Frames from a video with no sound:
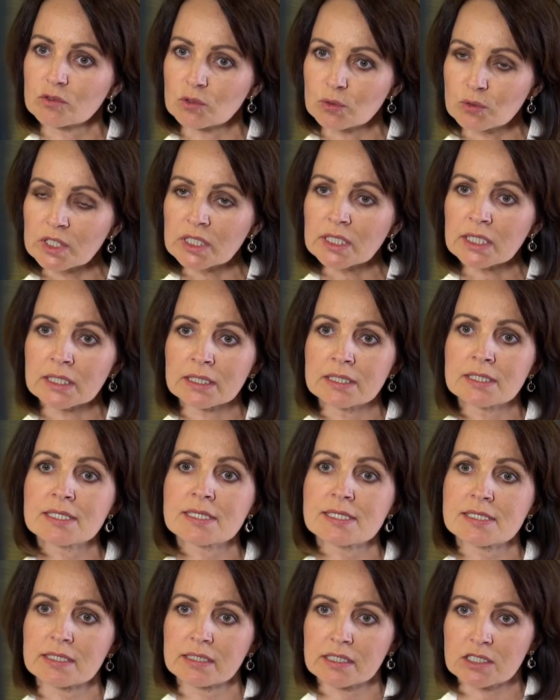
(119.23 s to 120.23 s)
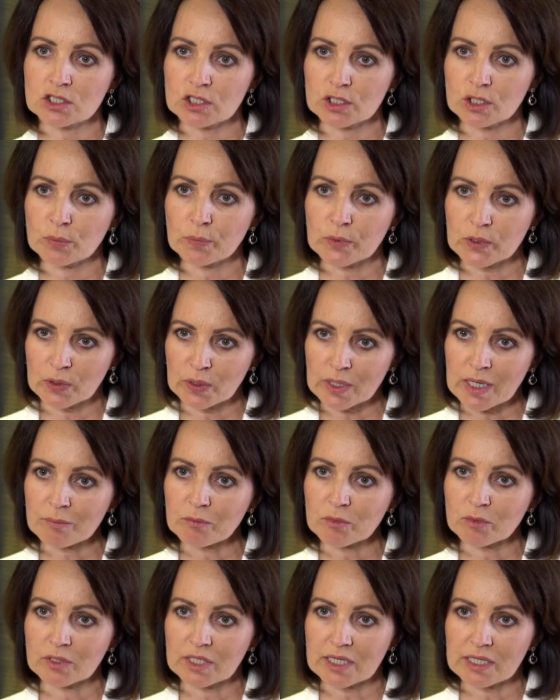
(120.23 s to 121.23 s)
w drugiej edycji naszego
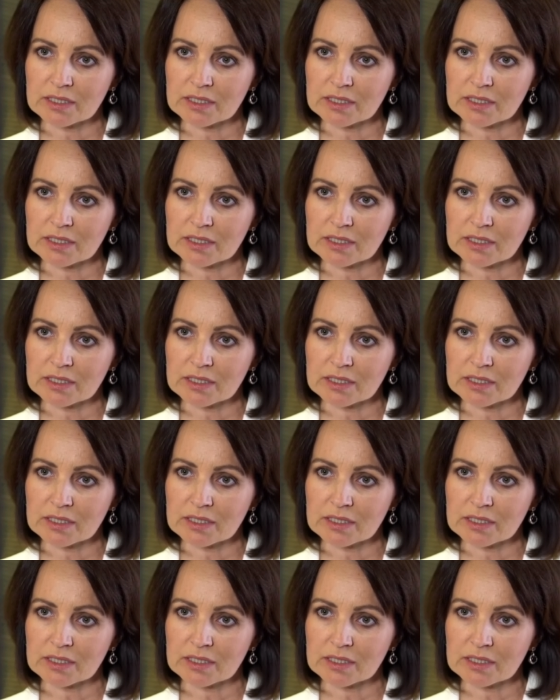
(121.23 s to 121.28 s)
programu